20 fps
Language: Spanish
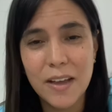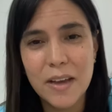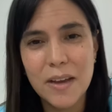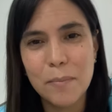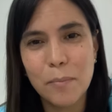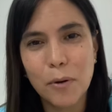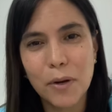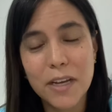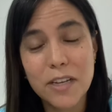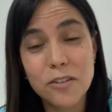
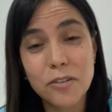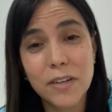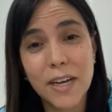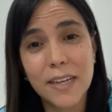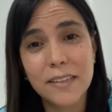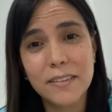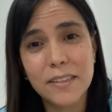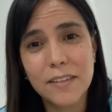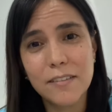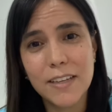Porque son
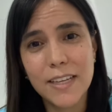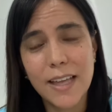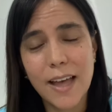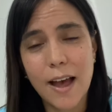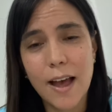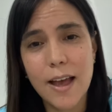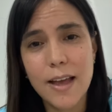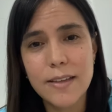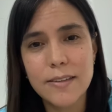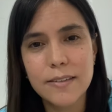
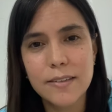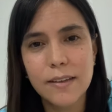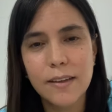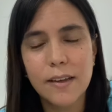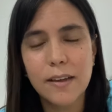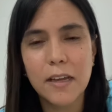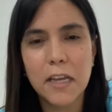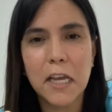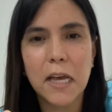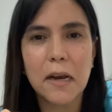actividades
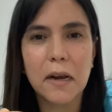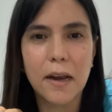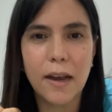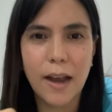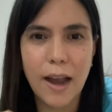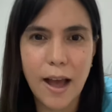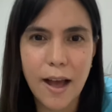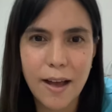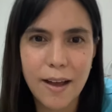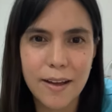que
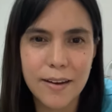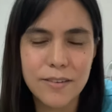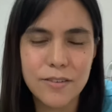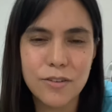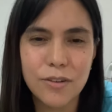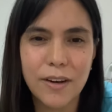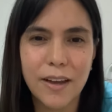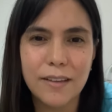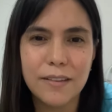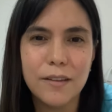relajan,
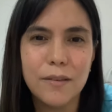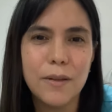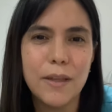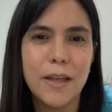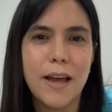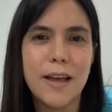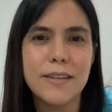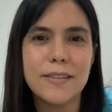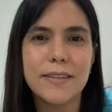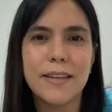son
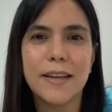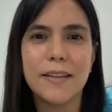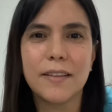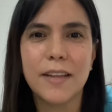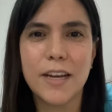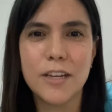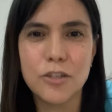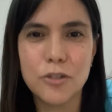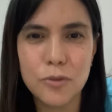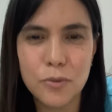actividades que te
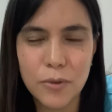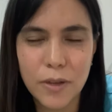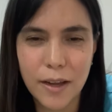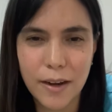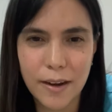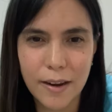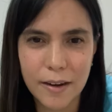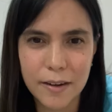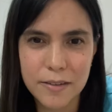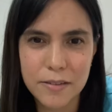ayudan
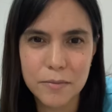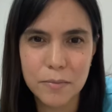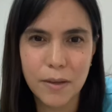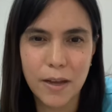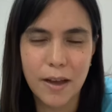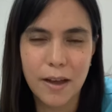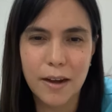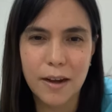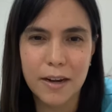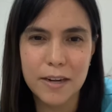
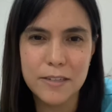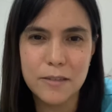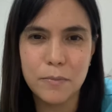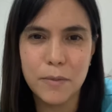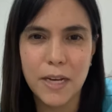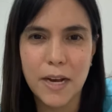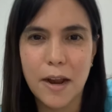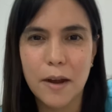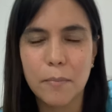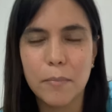a
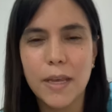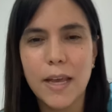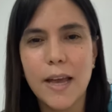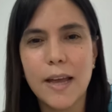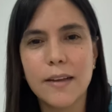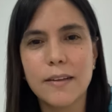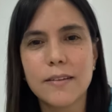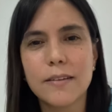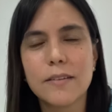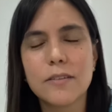respirar
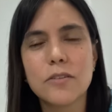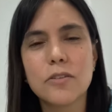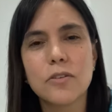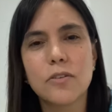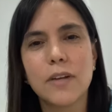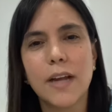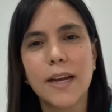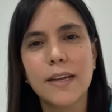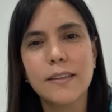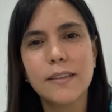bien,
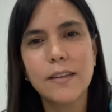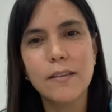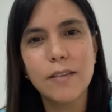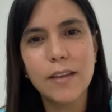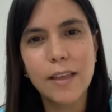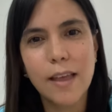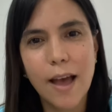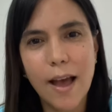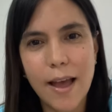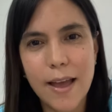son
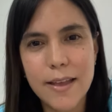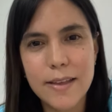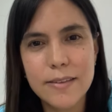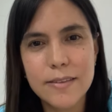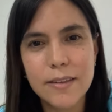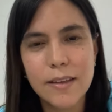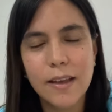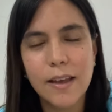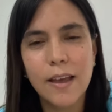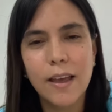
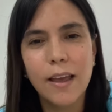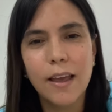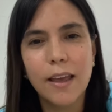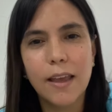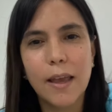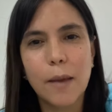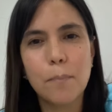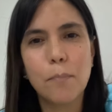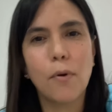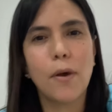actividades
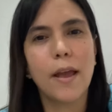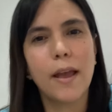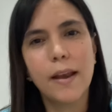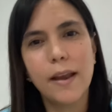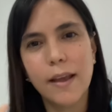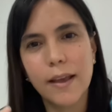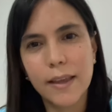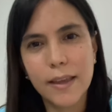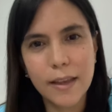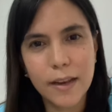que pueden
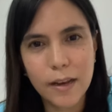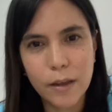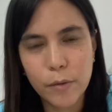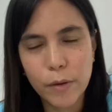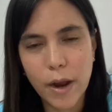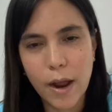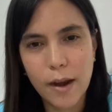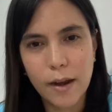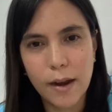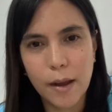
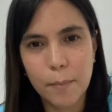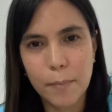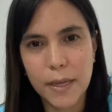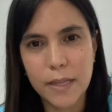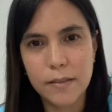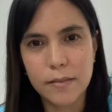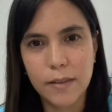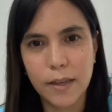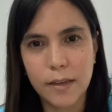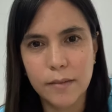equilibrar la
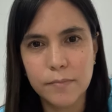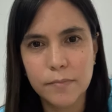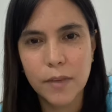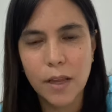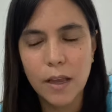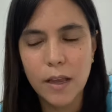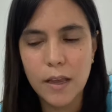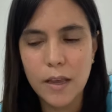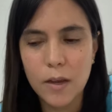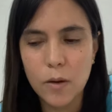mente,
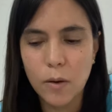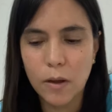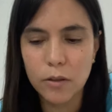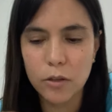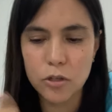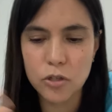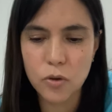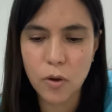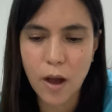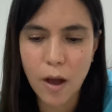y cuando
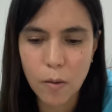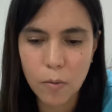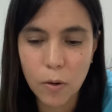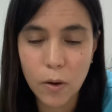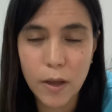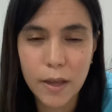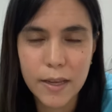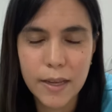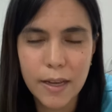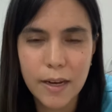yo hablo
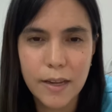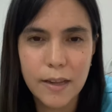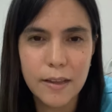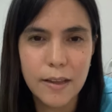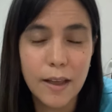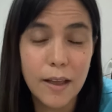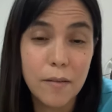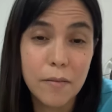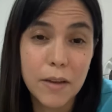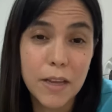de
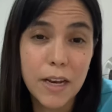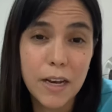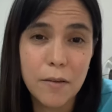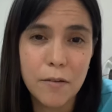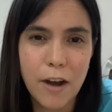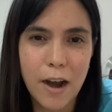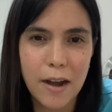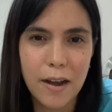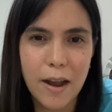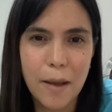
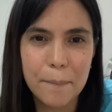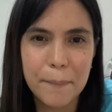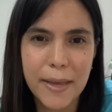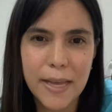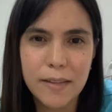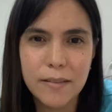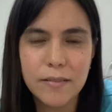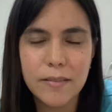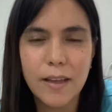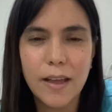equilibrar la
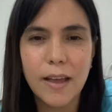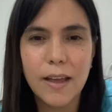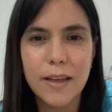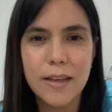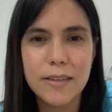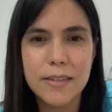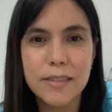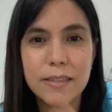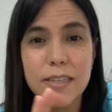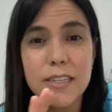mente
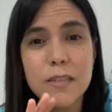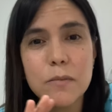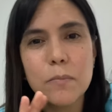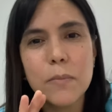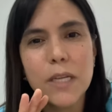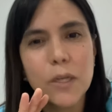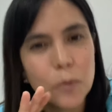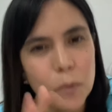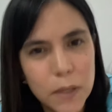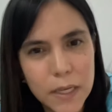es
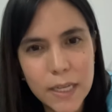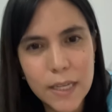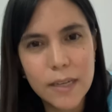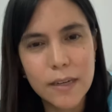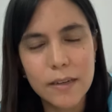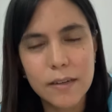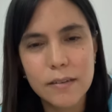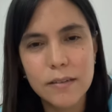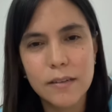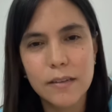disminuir
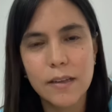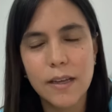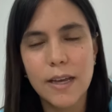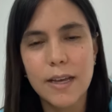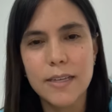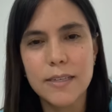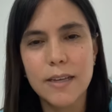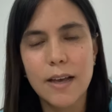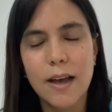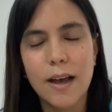
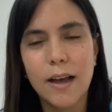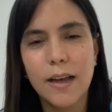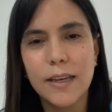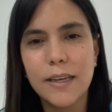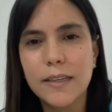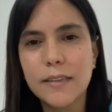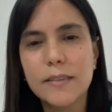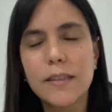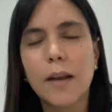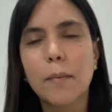esa
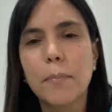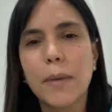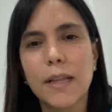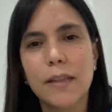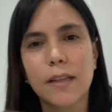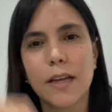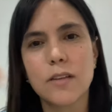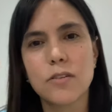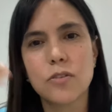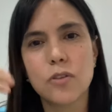
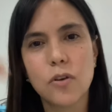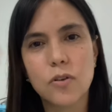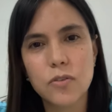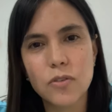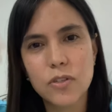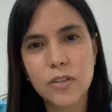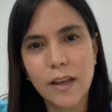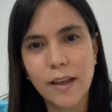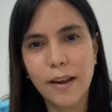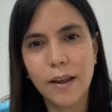interpretación
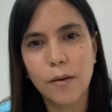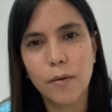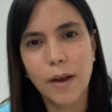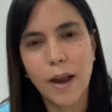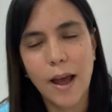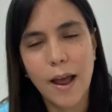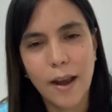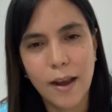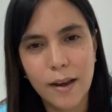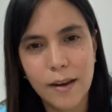
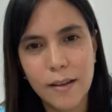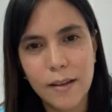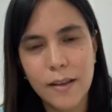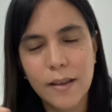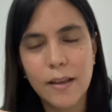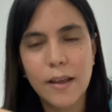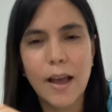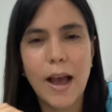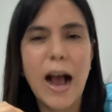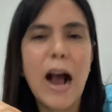cerebral
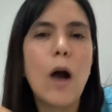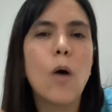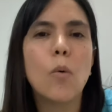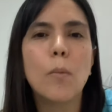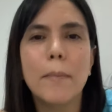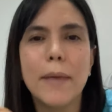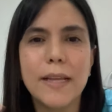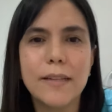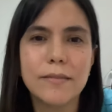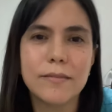
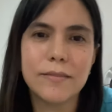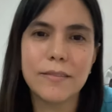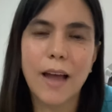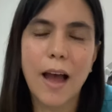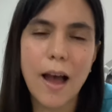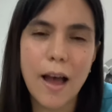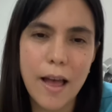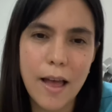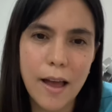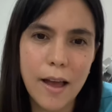
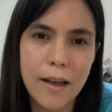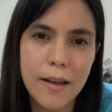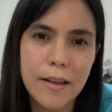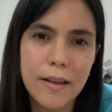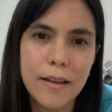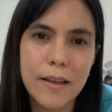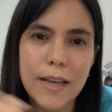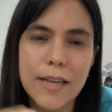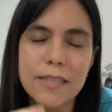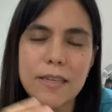aumentada
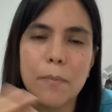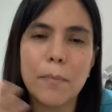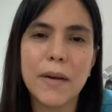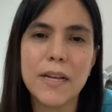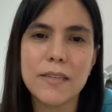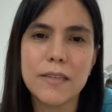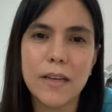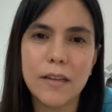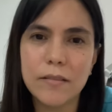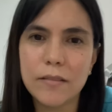que se
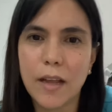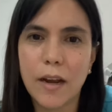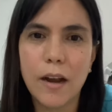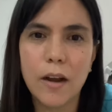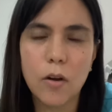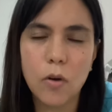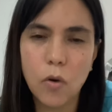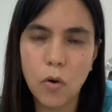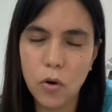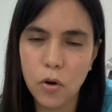presenta en
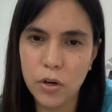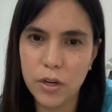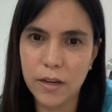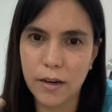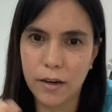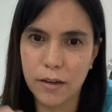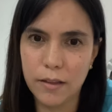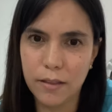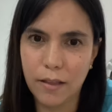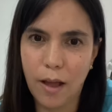el colon
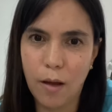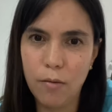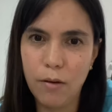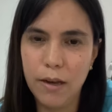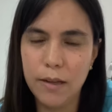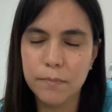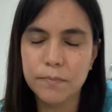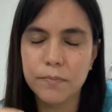irritable.